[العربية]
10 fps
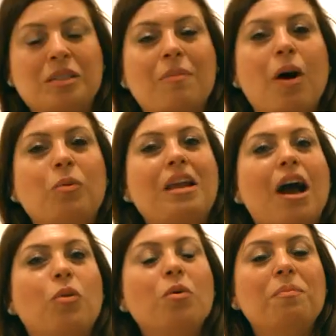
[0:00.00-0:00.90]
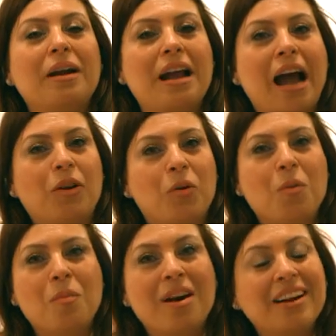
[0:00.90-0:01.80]
تسمحوا لي أكون برجع
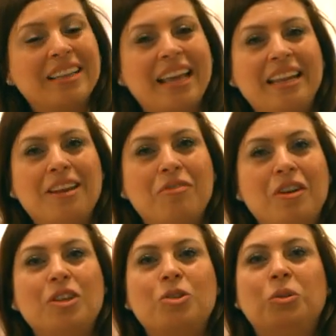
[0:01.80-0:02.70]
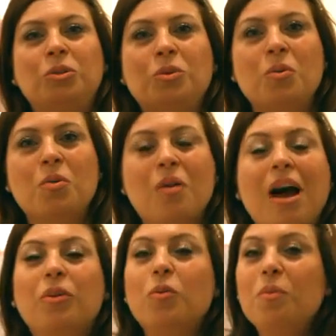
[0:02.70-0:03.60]
لكم مرة تاني في الاستوديو
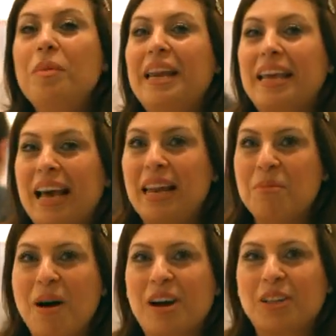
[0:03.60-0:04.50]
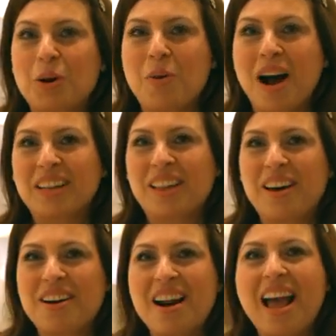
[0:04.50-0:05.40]
وهنكون بنتكلم أكتر
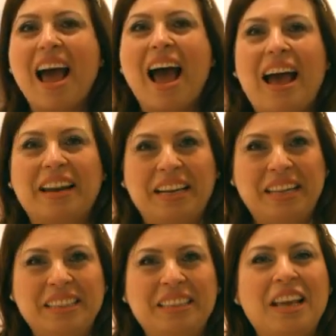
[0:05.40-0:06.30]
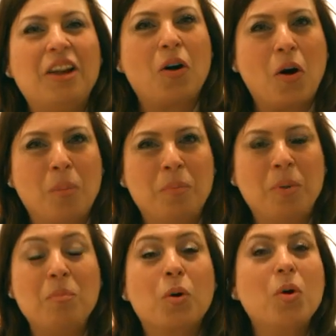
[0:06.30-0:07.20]
وأكتر عن عيد الحب
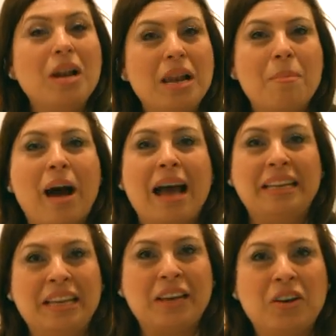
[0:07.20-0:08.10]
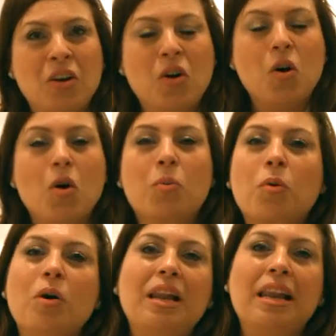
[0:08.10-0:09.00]
بكل معانيه
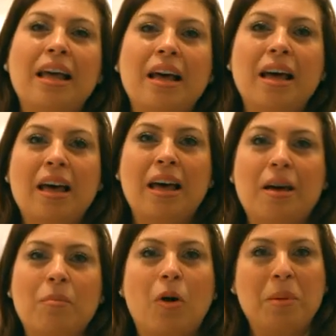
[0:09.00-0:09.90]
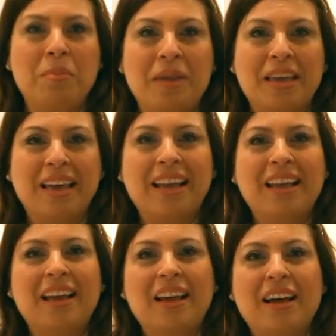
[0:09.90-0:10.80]
وبكل محبي
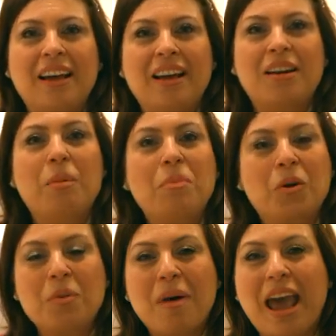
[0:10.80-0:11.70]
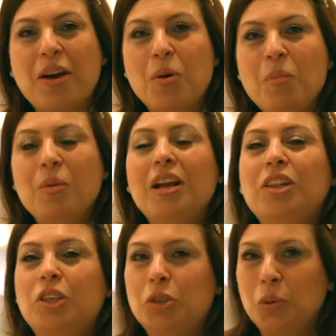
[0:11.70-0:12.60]
ربي يكون معاكم
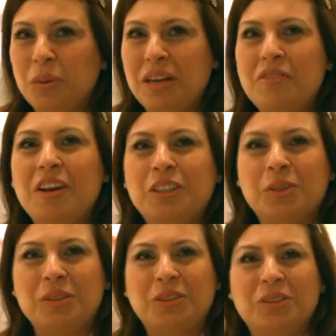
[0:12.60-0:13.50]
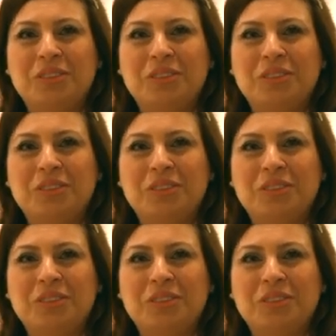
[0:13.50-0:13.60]
انتظروني في الاستوديو